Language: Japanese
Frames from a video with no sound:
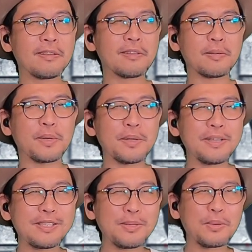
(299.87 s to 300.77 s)
なんだ今、
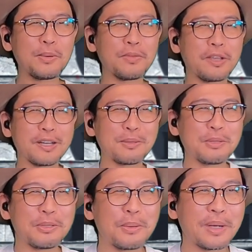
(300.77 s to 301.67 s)
冷蔵庫の中の
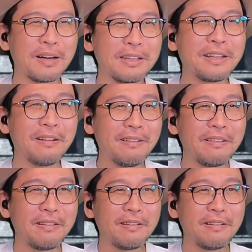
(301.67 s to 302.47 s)
匂い嗅いだ